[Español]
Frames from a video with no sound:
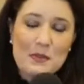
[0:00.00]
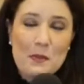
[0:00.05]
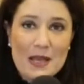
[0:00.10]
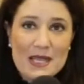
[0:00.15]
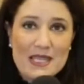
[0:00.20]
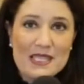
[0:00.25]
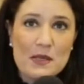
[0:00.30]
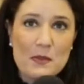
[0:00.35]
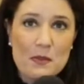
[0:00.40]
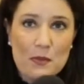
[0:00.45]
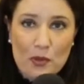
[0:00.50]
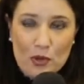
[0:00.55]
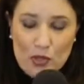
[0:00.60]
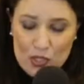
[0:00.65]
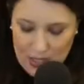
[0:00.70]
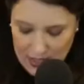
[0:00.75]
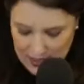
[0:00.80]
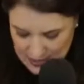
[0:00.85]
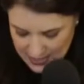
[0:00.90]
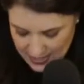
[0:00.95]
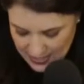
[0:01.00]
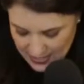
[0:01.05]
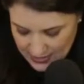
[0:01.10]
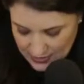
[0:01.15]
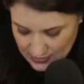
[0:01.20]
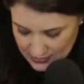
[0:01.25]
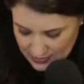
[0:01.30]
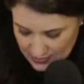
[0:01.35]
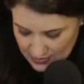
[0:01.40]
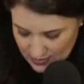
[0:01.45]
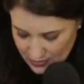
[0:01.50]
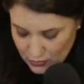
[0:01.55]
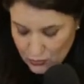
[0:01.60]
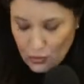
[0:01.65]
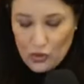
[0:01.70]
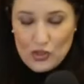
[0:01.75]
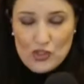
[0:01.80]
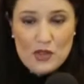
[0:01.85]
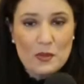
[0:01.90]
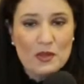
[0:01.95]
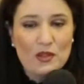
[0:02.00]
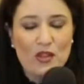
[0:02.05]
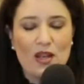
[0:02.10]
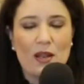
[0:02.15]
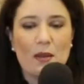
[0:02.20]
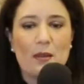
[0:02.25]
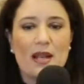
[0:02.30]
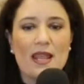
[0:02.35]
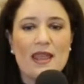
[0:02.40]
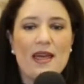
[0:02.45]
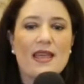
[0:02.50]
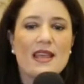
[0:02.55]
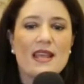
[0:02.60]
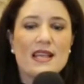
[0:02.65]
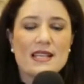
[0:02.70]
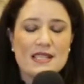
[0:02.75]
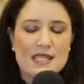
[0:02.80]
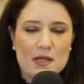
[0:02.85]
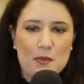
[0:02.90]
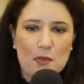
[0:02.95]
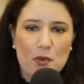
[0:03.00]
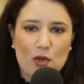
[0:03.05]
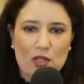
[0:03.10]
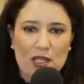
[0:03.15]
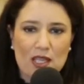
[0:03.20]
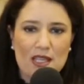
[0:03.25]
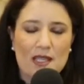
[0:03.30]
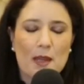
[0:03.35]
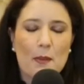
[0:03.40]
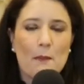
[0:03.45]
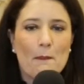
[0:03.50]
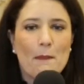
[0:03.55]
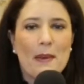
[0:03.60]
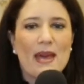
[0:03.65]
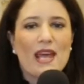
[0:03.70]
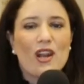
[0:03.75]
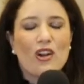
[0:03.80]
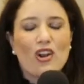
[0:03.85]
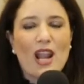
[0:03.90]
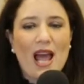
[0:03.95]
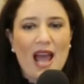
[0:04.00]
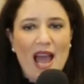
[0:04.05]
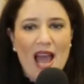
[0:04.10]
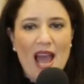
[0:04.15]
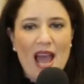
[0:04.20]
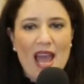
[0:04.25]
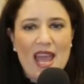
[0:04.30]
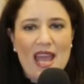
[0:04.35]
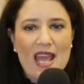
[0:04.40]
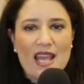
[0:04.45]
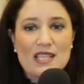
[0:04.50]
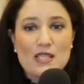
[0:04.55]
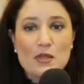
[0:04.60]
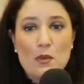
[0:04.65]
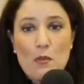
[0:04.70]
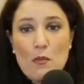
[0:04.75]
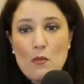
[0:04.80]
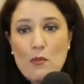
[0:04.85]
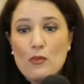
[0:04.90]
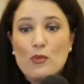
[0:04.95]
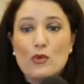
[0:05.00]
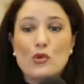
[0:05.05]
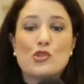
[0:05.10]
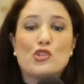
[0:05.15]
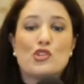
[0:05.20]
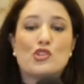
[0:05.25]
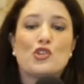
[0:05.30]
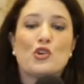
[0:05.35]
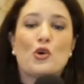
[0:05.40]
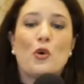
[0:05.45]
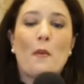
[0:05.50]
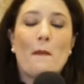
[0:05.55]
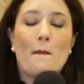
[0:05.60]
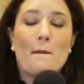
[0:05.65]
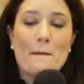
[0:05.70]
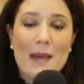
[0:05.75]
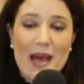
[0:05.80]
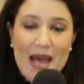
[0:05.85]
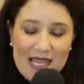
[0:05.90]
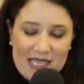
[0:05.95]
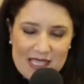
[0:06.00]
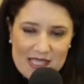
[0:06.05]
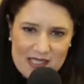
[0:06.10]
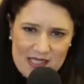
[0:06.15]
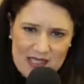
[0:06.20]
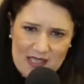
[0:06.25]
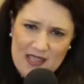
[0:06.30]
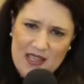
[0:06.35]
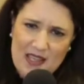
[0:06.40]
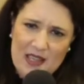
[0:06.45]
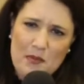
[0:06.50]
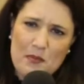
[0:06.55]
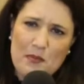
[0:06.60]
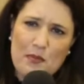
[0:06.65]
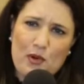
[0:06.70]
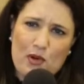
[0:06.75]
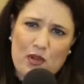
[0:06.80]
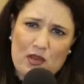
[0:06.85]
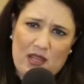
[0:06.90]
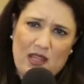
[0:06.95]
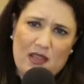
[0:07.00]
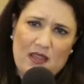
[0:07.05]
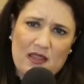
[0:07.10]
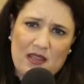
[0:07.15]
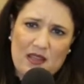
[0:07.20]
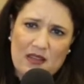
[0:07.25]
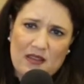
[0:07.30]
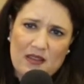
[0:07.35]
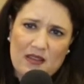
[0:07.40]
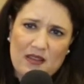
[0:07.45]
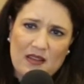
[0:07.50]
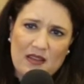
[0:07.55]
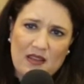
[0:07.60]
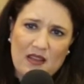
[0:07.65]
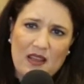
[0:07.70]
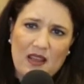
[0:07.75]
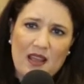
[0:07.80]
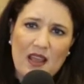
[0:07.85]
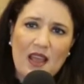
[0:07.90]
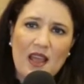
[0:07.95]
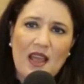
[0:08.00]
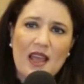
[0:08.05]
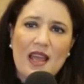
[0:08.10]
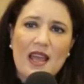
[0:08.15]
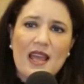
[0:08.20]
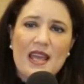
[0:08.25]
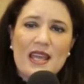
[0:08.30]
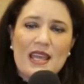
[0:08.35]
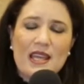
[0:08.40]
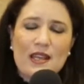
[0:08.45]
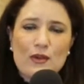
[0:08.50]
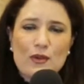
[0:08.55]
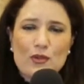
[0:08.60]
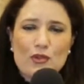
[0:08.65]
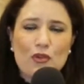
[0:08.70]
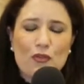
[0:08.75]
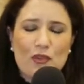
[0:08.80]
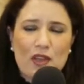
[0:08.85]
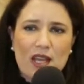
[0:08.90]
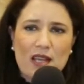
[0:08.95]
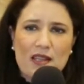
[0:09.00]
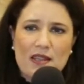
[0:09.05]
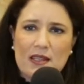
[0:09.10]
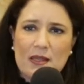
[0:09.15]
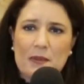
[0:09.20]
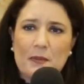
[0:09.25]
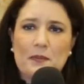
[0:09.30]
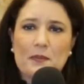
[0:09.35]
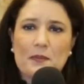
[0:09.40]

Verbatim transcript: más importante, el conocimiento y la habilidad es importante, pero la A es mucho más importante. Incluso fíjate,